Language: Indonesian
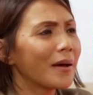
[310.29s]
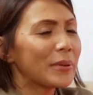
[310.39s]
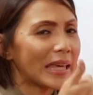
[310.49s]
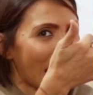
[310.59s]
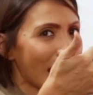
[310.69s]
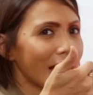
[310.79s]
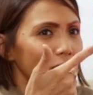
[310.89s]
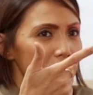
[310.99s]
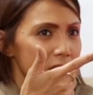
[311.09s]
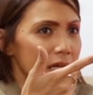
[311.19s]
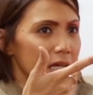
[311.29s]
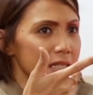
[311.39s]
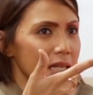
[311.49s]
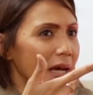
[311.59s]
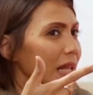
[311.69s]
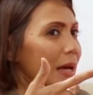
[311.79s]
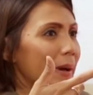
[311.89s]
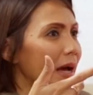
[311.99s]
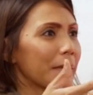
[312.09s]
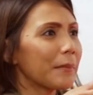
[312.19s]
PR atau sales. Yep. Iya.
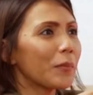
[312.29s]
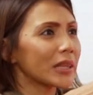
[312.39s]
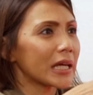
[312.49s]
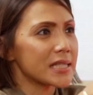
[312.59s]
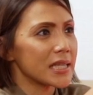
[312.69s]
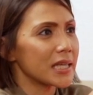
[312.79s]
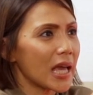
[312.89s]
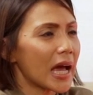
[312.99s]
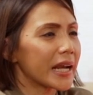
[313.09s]
Kenapa? Karena potensinya